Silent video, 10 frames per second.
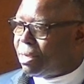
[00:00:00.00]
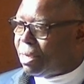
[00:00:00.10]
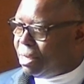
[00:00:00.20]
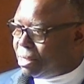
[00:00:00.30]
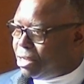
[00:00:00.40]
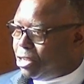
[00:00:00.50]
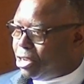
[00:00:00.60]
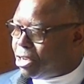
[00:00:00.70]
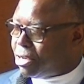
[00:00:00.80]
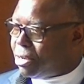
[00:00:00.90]
que le
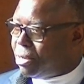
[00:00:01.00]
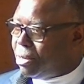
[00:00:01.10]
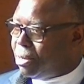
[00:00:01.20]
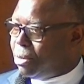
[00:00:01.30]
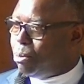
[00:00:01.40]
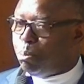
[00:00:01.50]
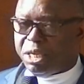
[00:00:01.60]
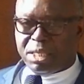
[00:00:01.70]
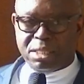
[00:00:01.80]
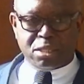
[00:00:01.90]
Seigneur euh,
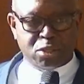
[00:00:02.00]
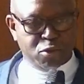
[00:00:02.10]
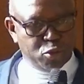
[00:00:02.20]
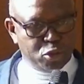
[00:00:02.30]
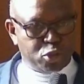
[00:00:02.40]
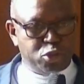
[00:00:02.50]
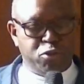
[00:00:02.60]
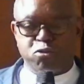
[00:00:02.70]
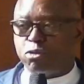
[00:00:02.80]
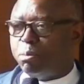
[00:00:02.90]
bénisse votre
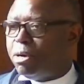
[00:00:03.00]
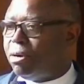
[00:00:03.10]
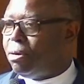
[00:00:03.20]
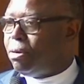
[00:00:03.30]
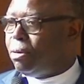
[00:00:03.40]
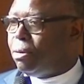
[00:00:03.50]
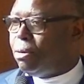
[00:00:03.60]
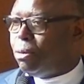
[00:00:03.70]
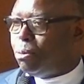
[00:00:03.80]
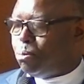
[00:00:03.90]
dévouement
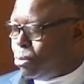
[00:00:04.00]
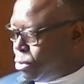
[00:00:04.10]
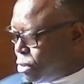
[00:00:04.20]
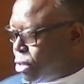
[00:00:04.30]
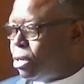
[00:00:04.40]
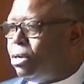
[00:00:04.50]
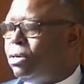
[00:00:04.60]
pour euh,